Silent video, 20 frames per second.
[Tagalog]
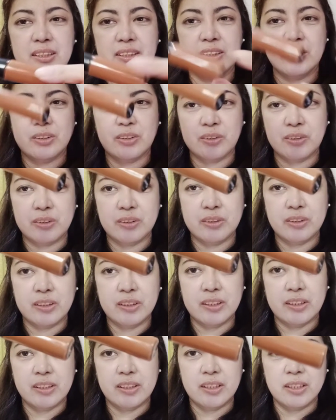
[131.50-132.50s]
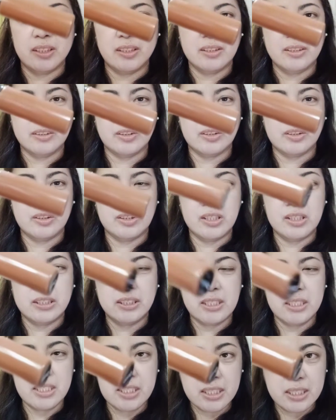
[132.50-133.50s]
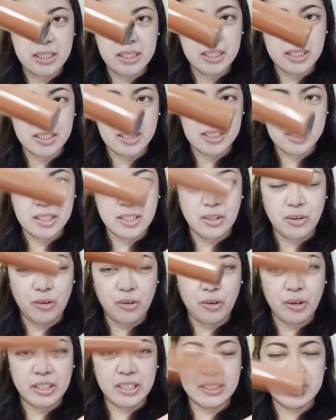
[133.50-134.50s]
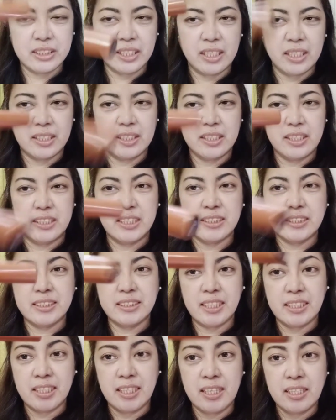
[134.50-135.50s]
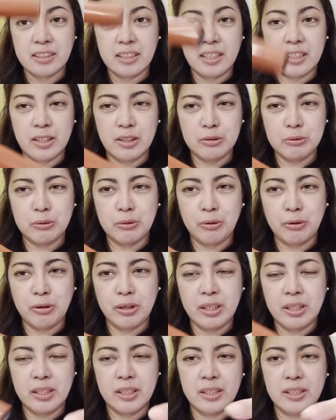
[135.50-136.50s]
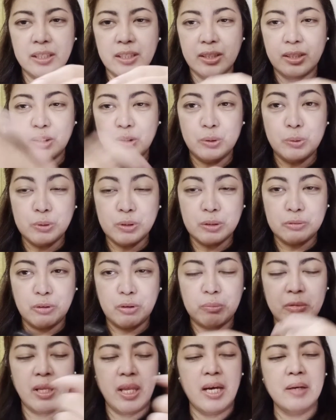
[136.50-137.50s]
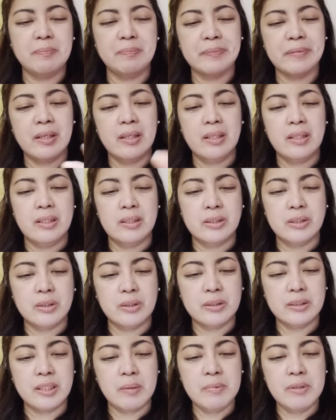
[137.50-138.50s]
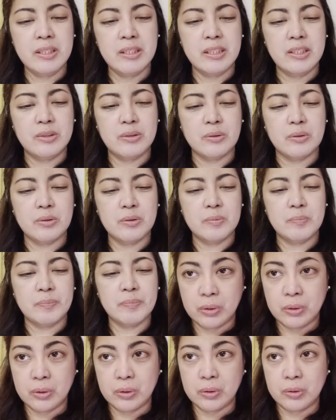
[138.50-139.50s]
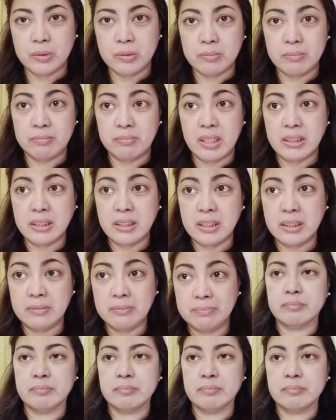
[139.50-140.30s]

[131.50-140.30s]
So, so, as you can see, okay na siya. Nagsisettle lang talaga yung oil dun sa formula. So, sabi niya dito, that's it.